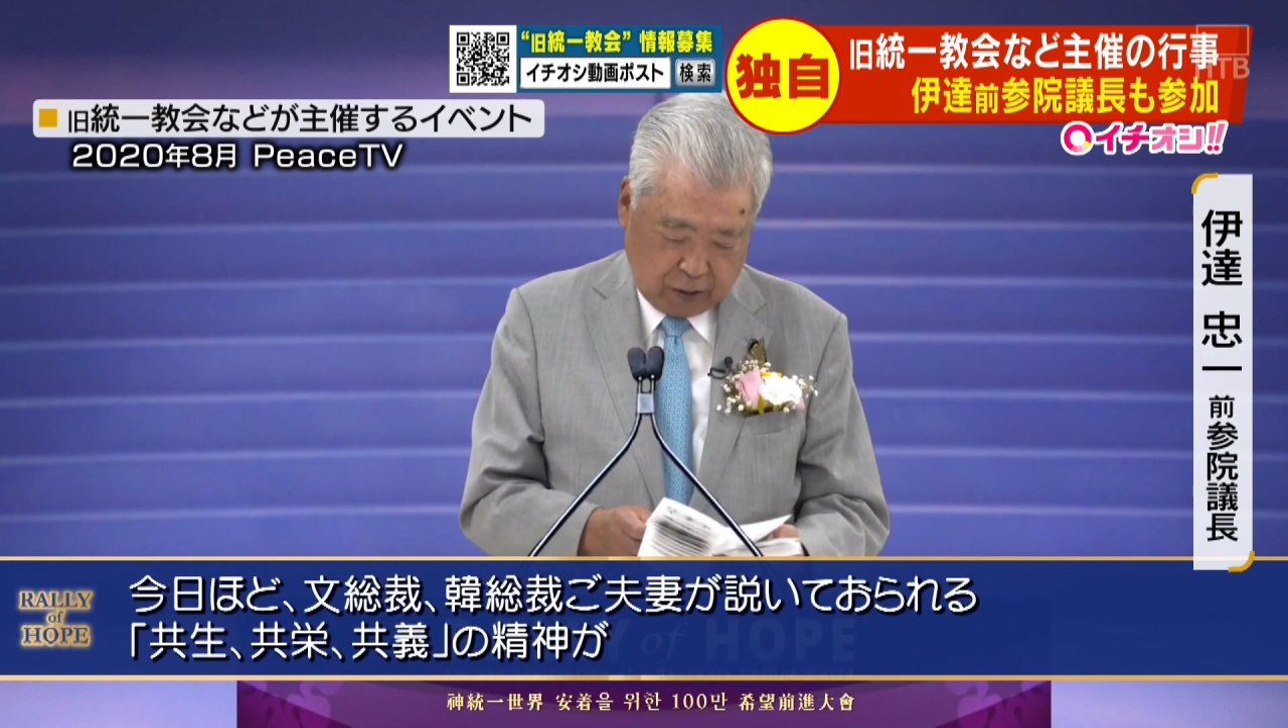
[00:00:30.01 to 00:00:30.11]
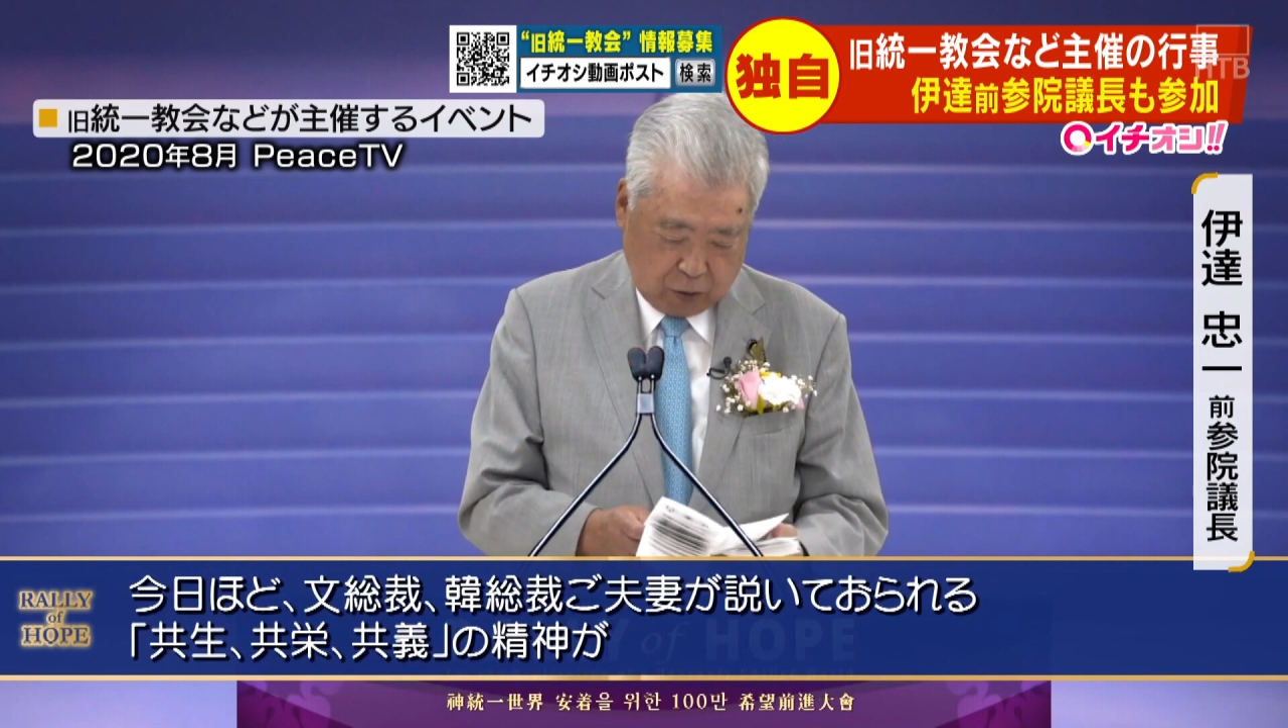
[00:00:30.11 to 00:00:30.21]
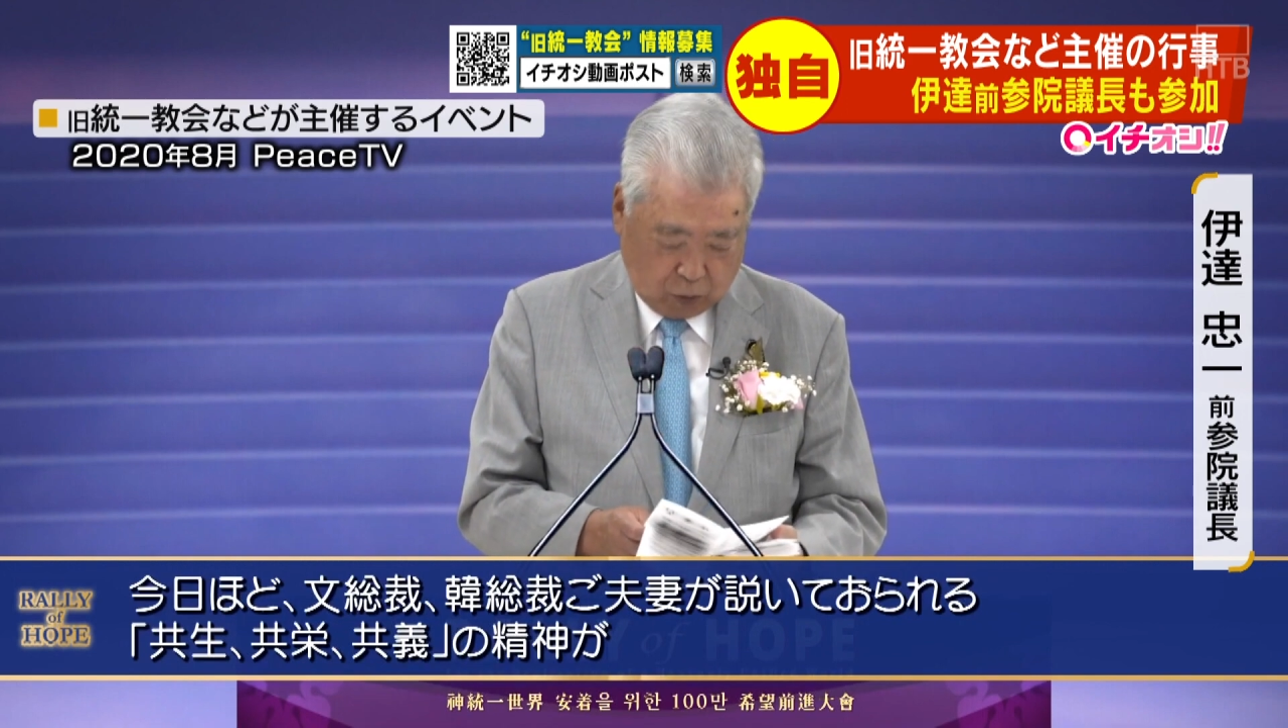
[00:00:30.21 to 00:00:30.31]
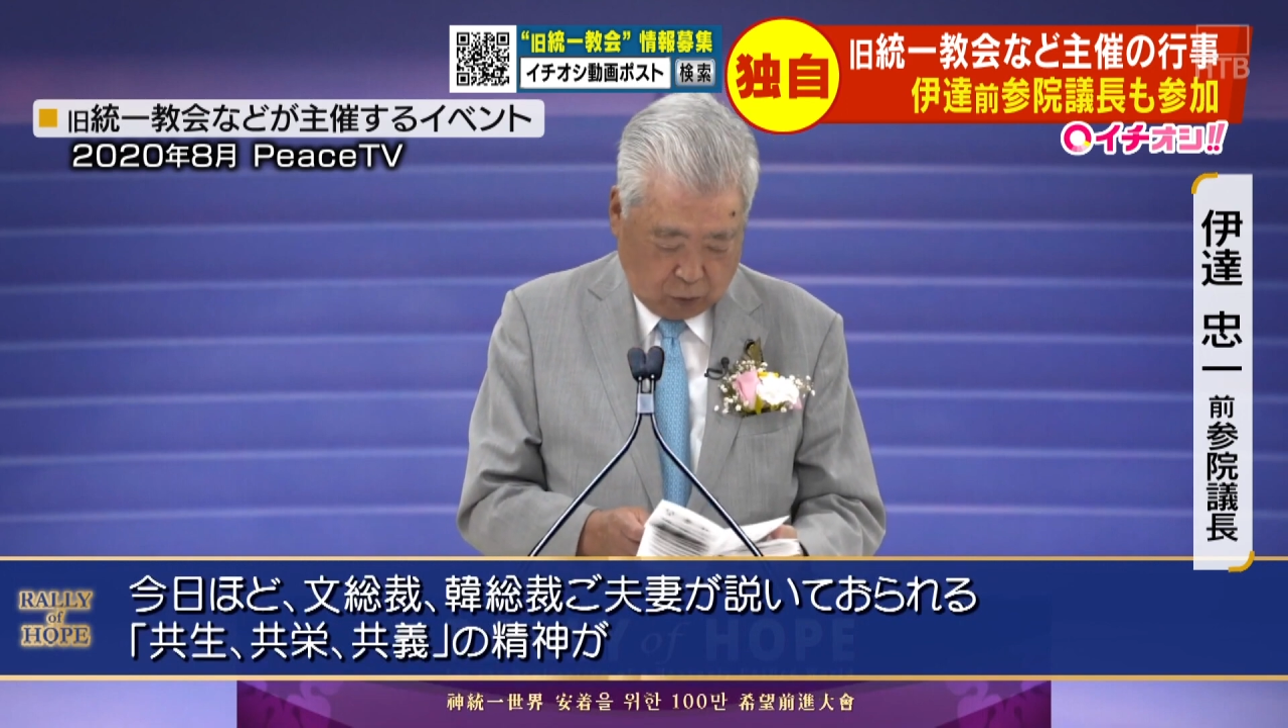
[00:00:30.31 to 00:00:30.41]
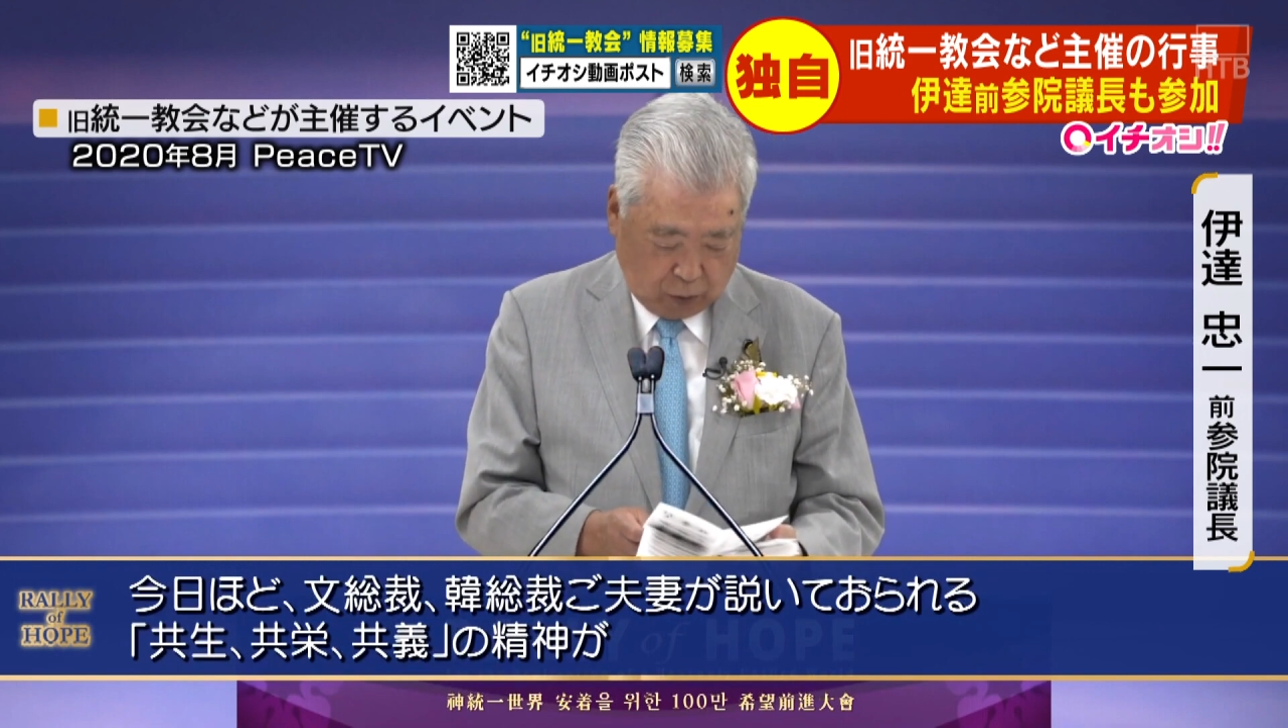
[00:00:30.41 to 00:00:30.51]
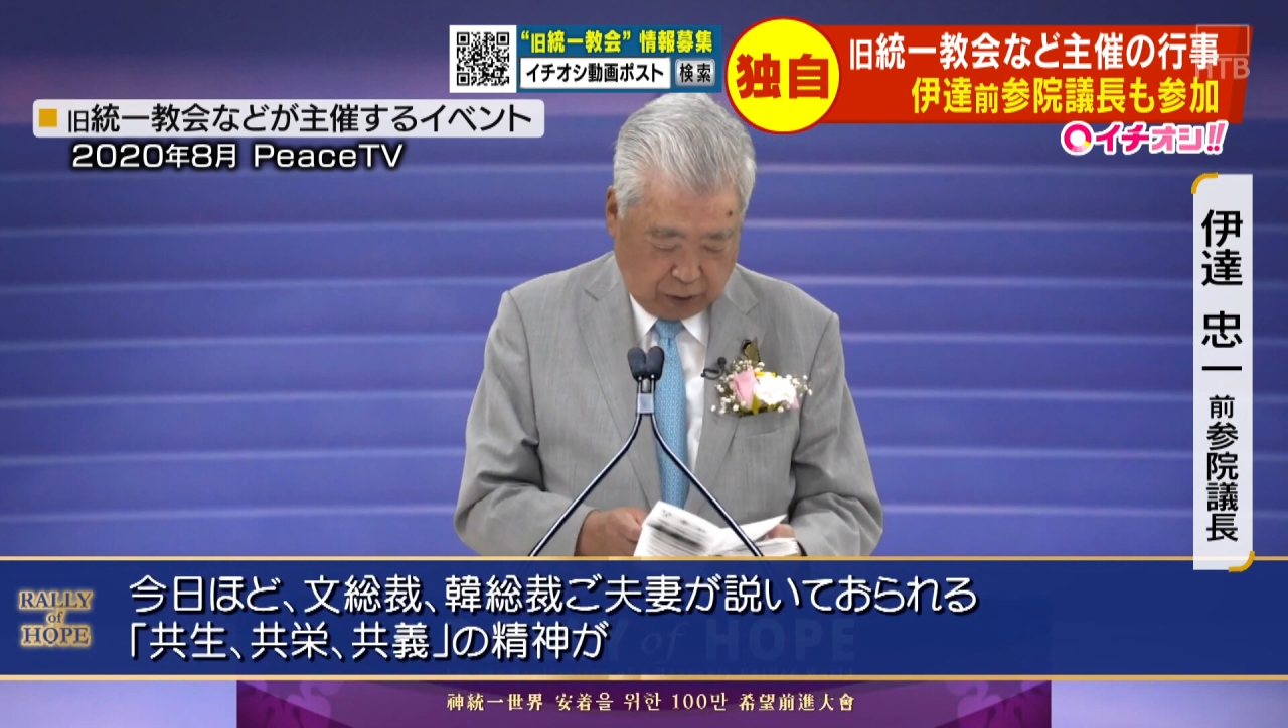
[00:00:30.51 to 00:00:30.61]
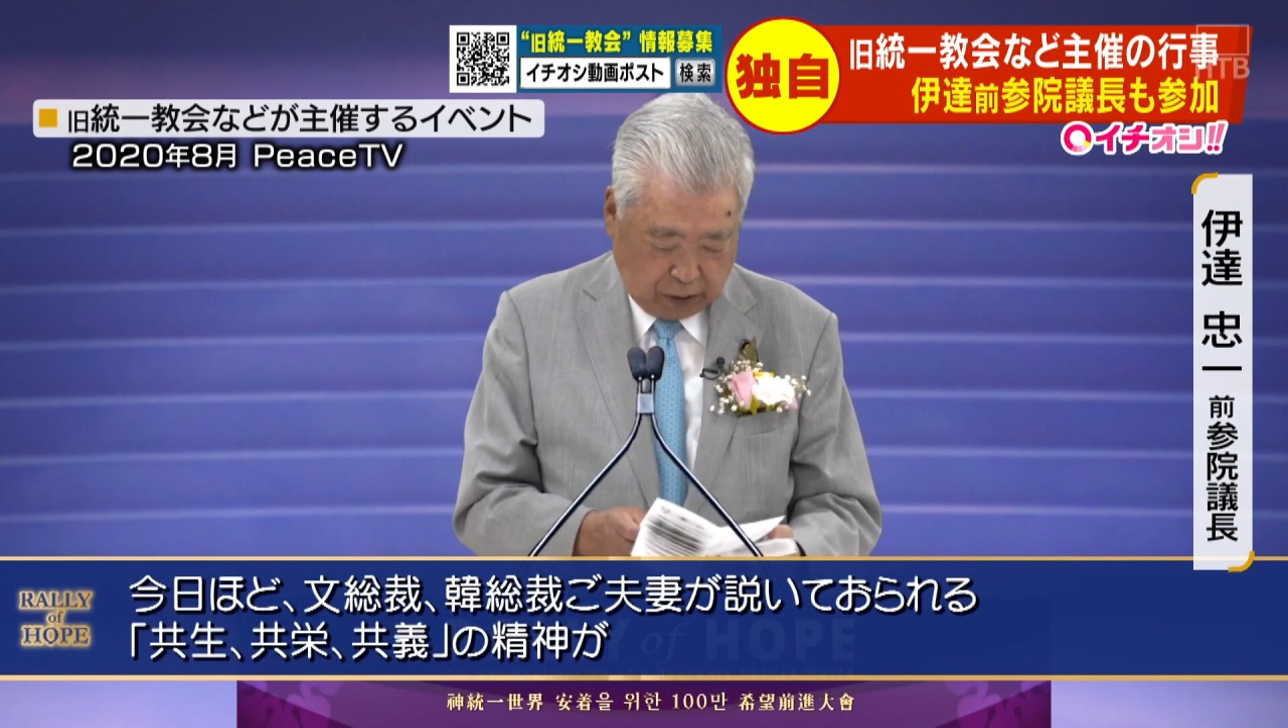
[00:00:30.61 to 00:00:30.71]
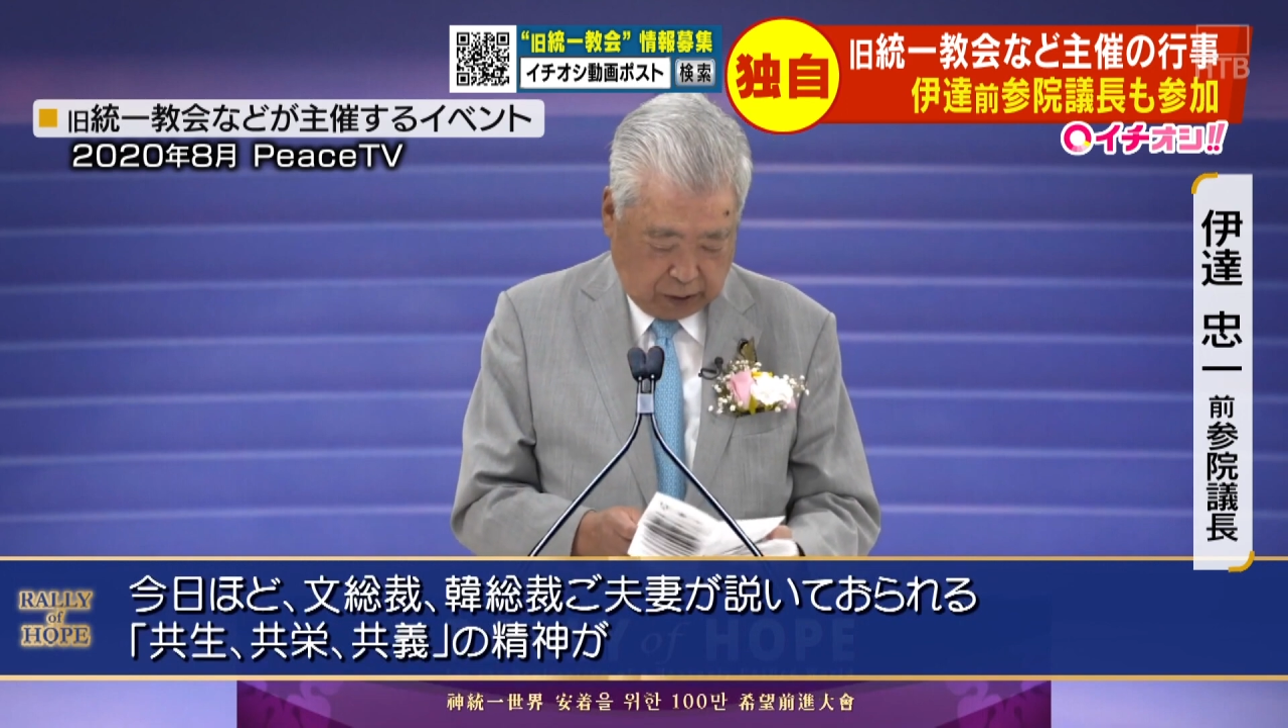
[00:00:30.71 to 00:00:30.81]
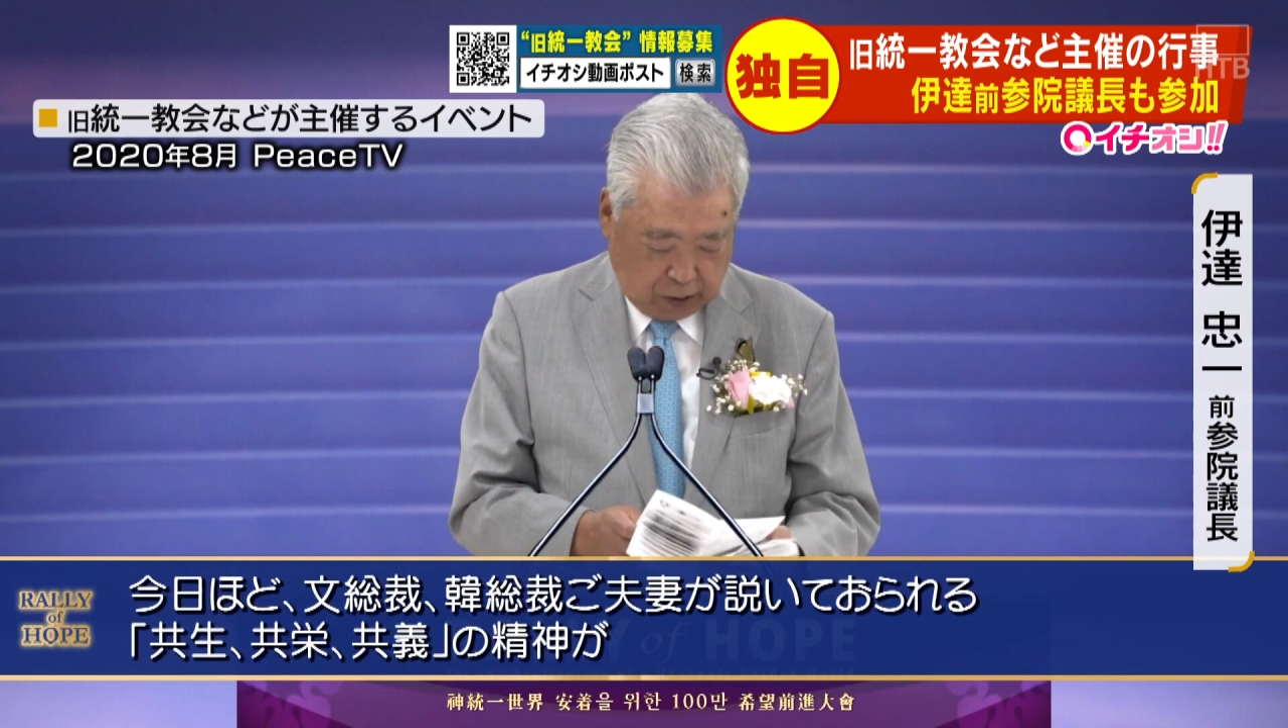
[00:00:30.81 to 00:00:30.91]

競泳